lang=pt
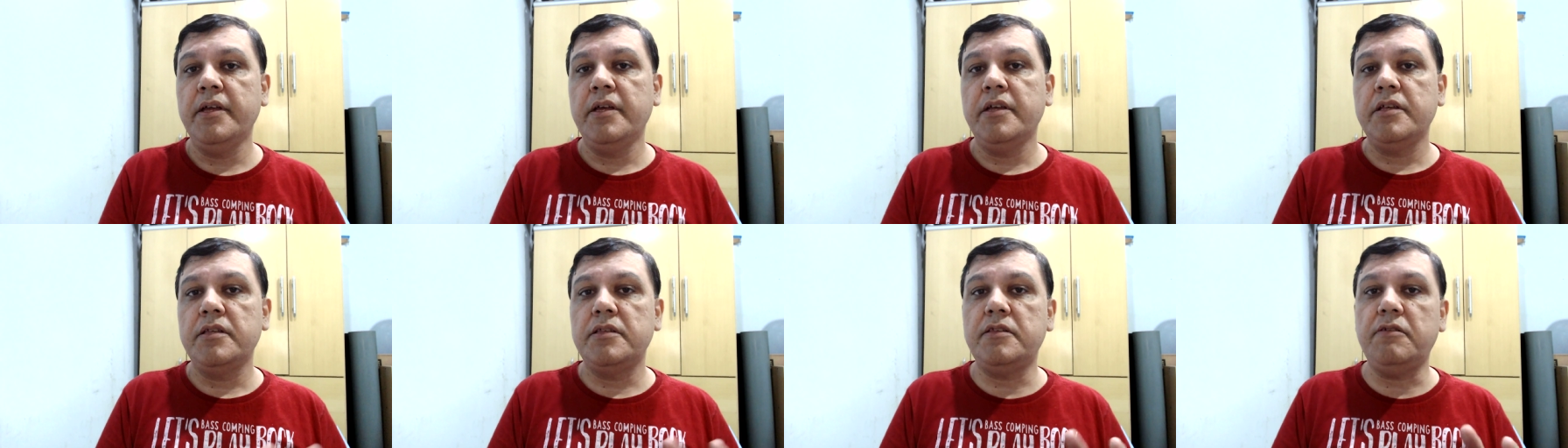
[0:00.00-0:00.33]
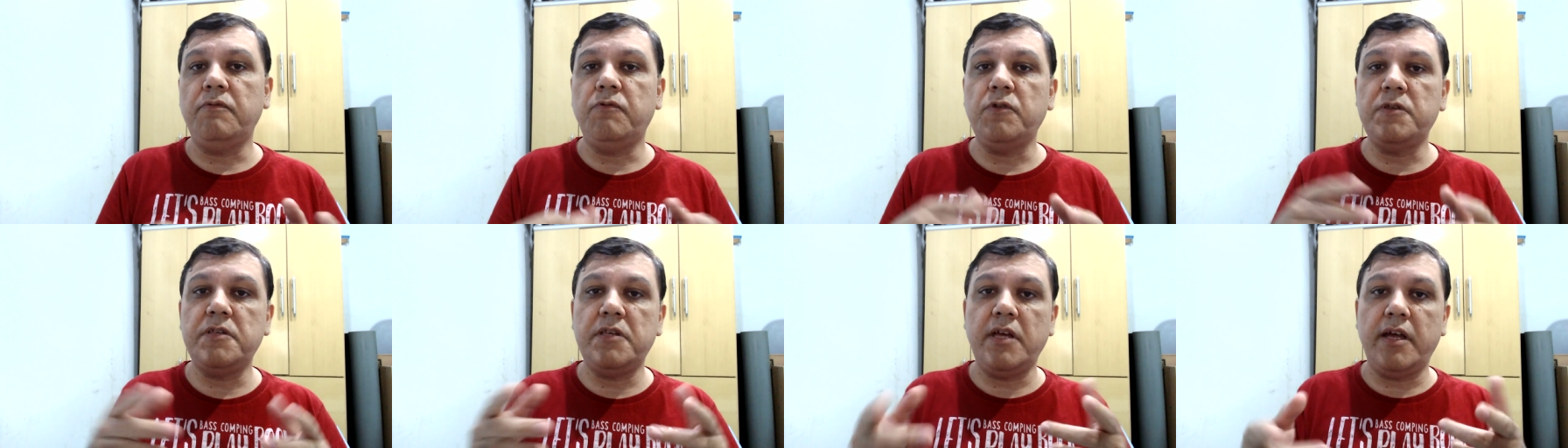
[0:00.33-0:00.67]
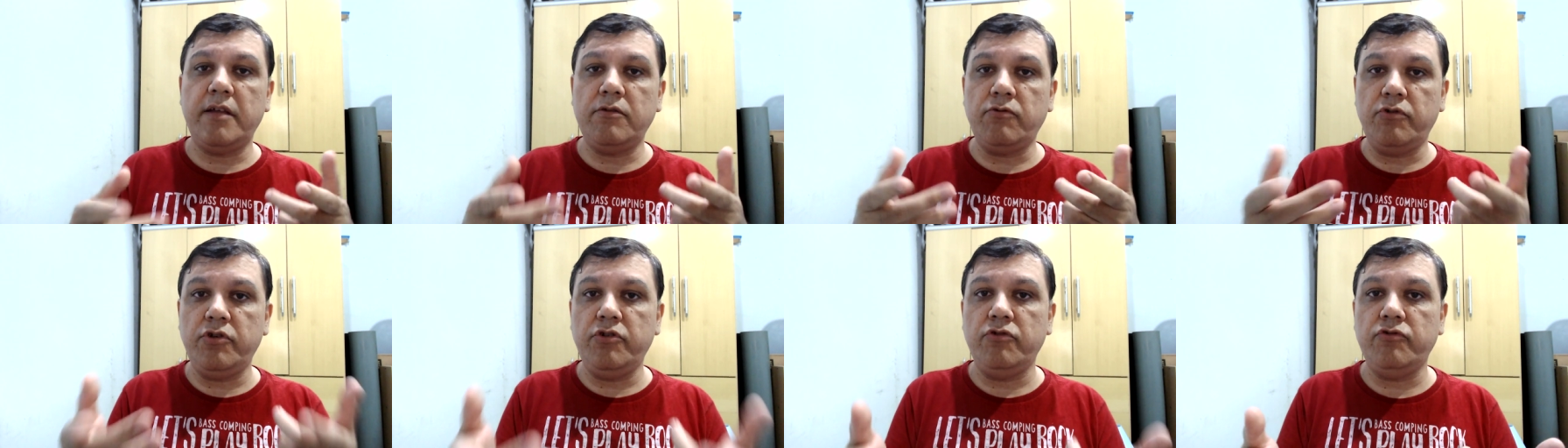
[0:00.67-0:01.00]
Se você é
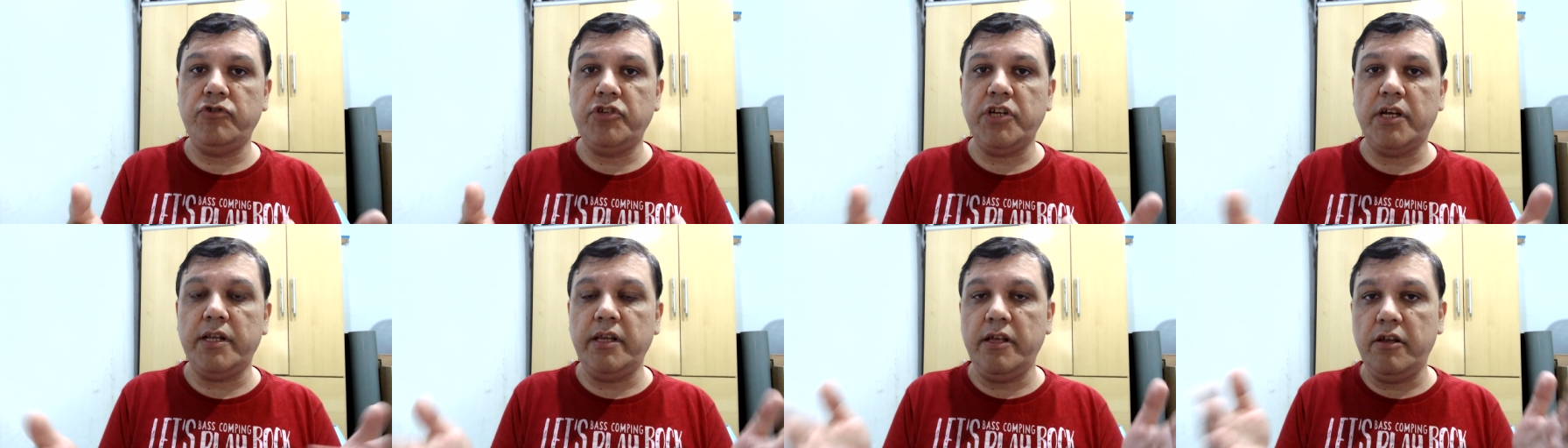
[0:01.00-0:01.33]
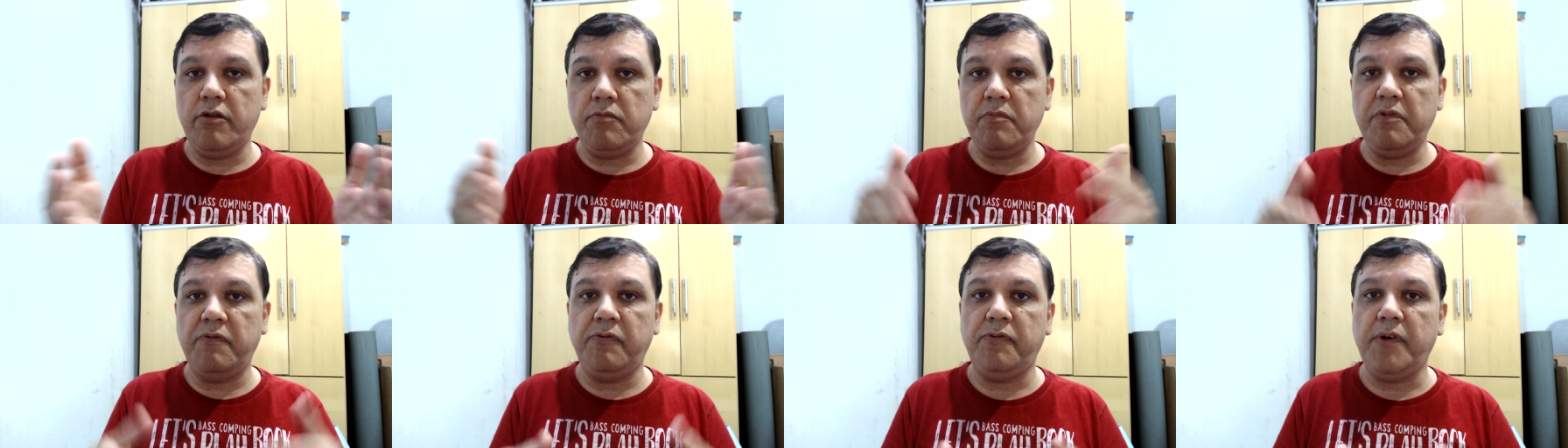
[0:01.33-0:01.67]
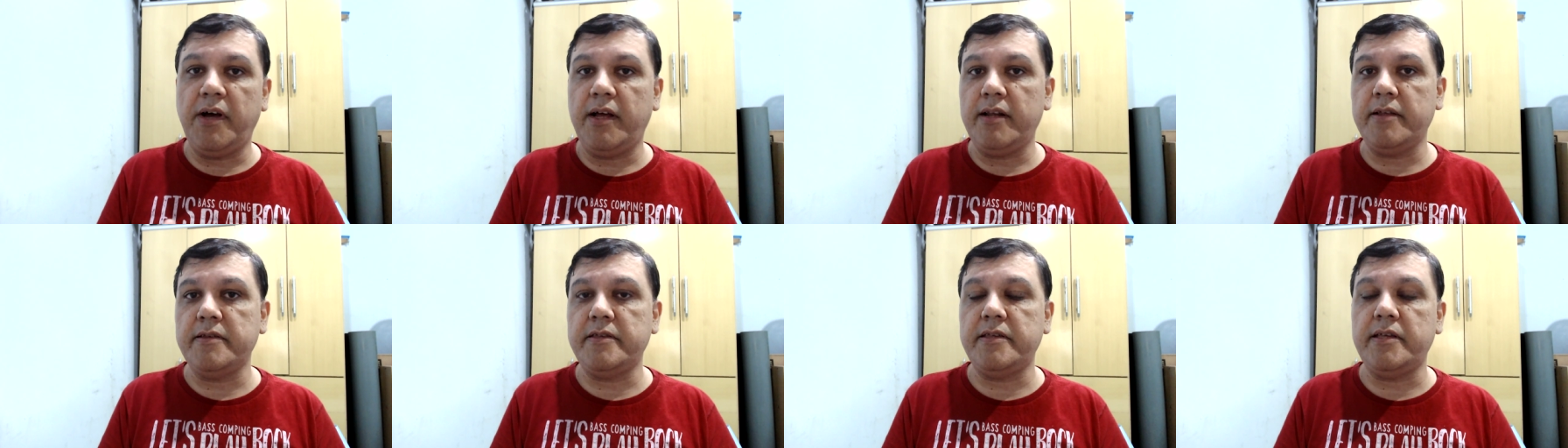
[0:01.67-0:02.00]
do Rio de Janeiro, me
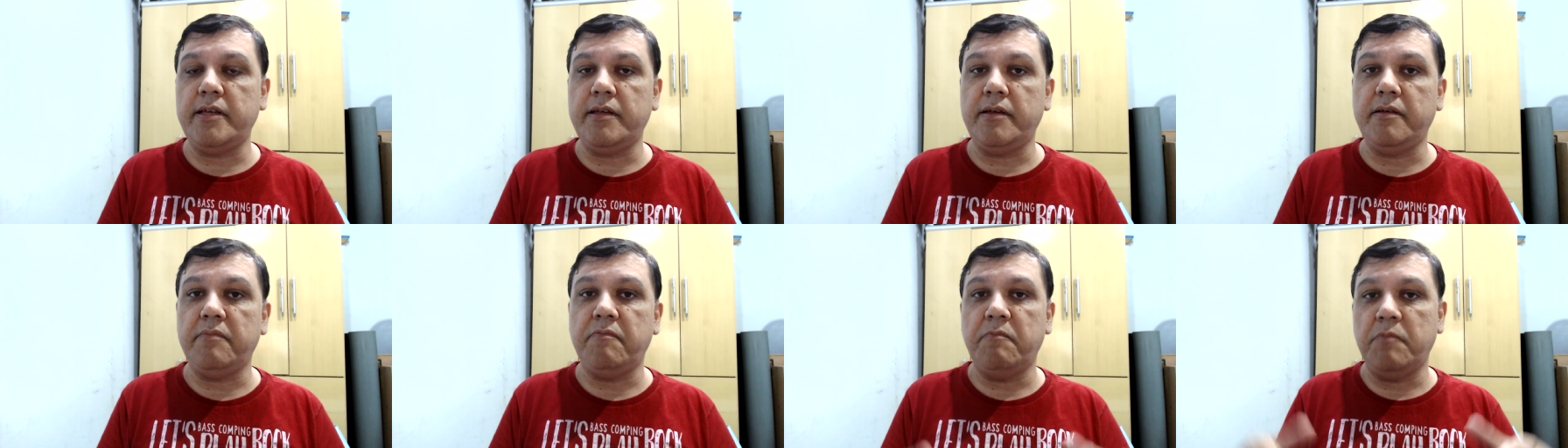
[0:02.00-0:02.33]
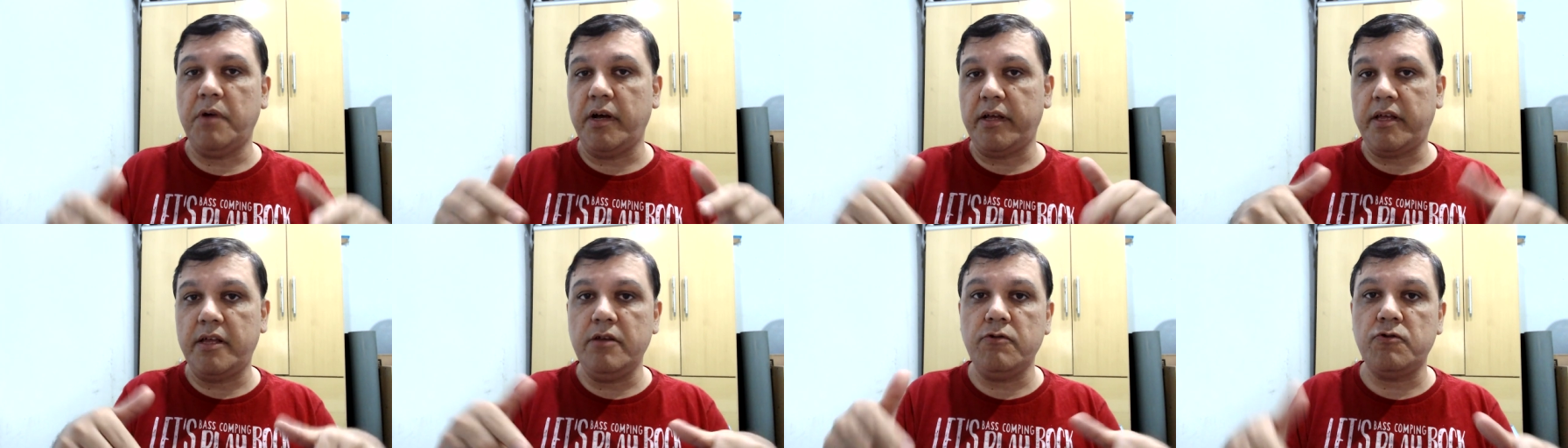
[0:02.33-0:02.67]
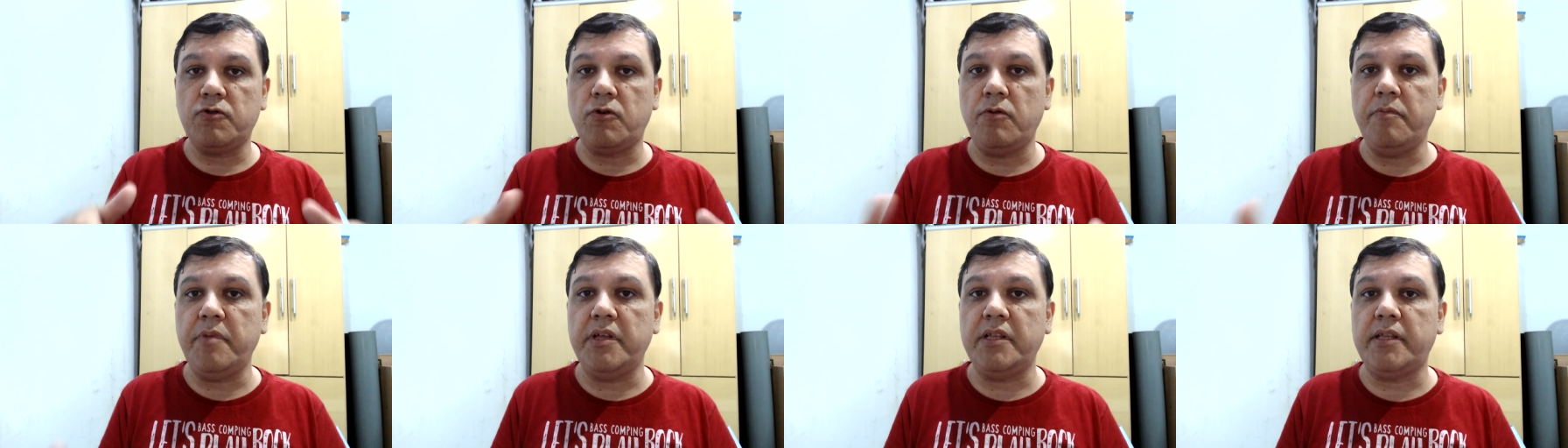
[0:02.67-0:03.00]
fala se aqui nos
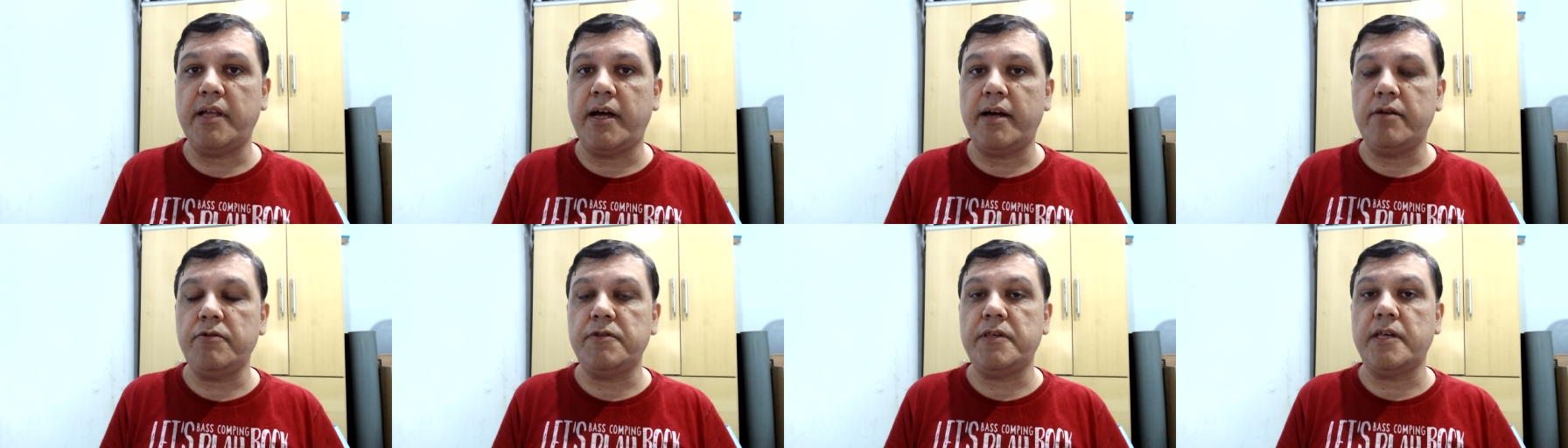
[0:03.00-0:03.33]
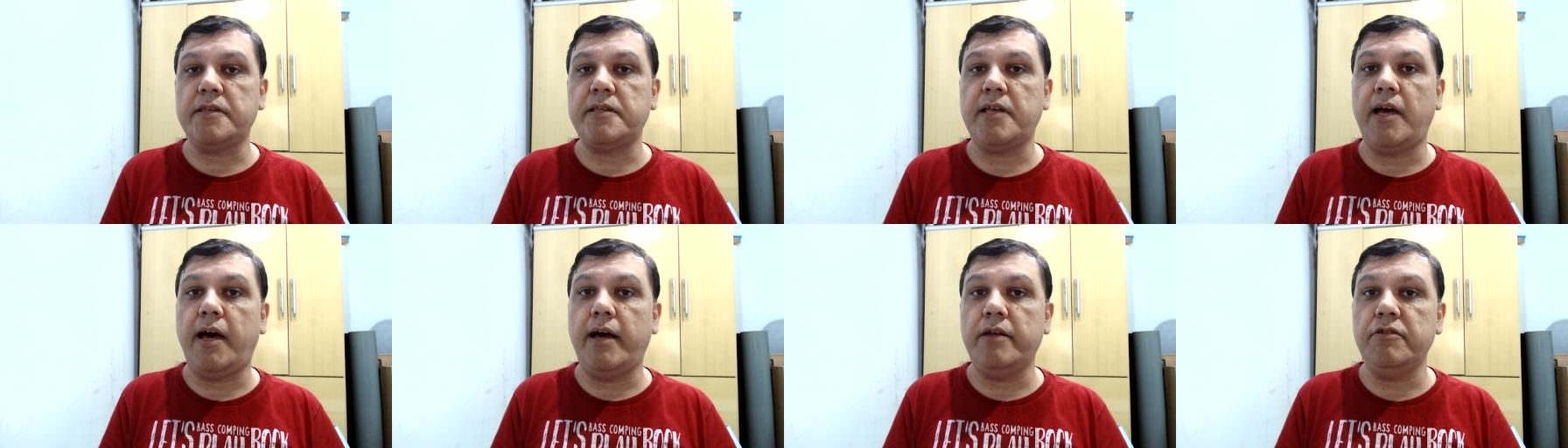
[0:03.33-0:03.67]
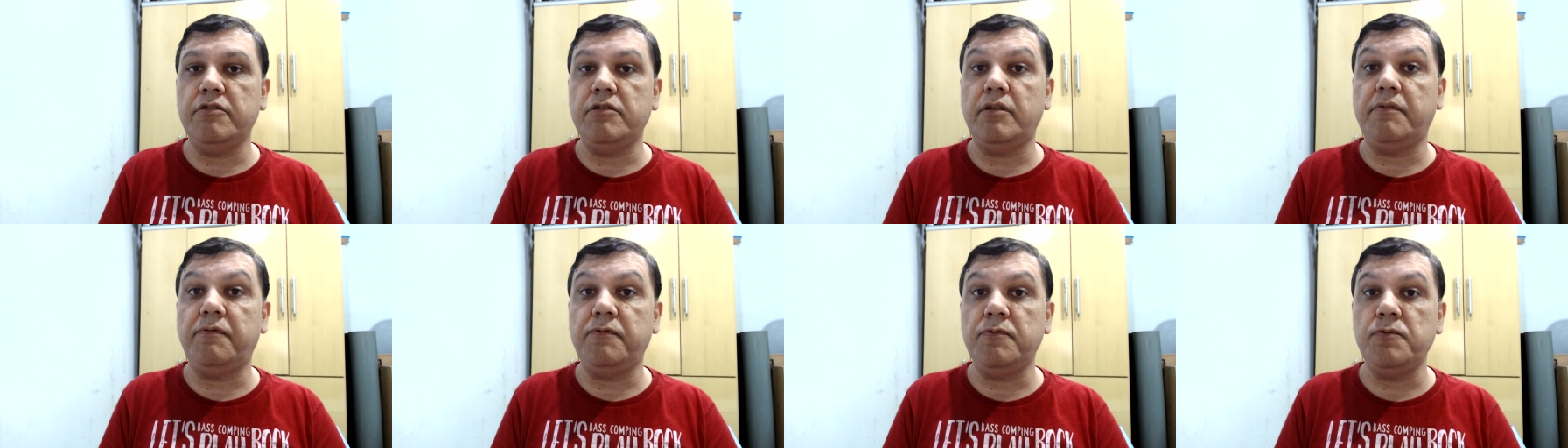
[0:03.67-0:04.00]
comentários se essa rádio
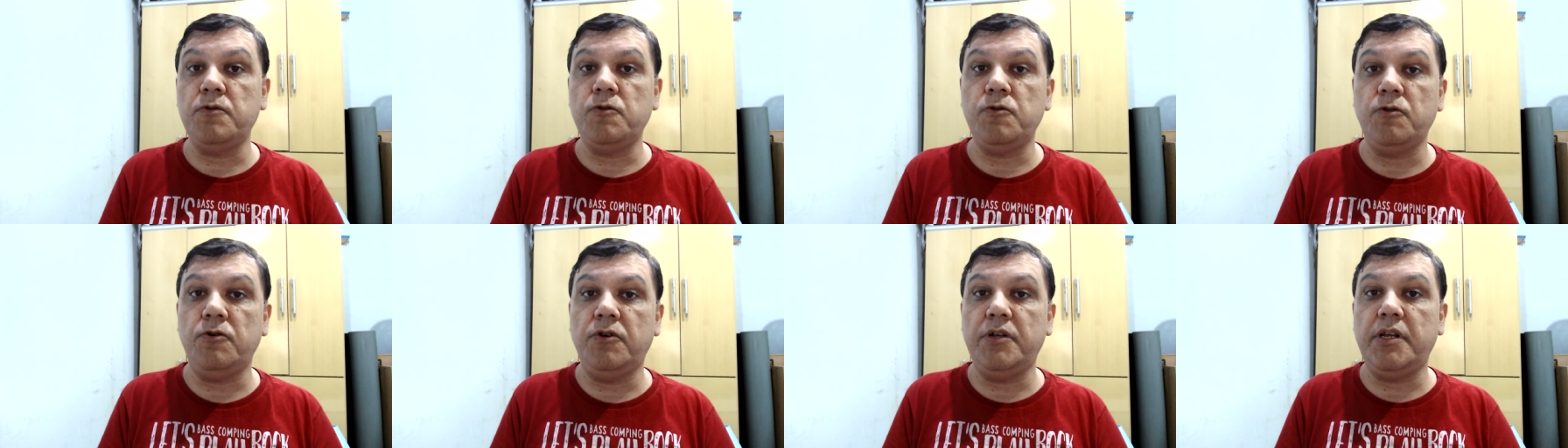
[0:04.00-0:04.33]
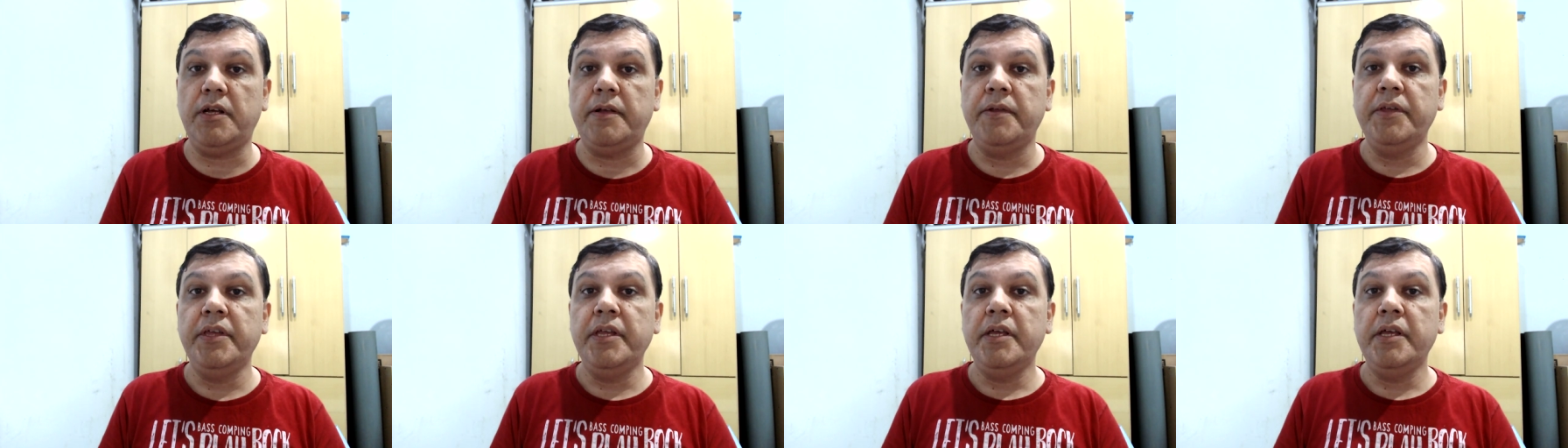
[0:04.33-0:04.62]
ainda funciona.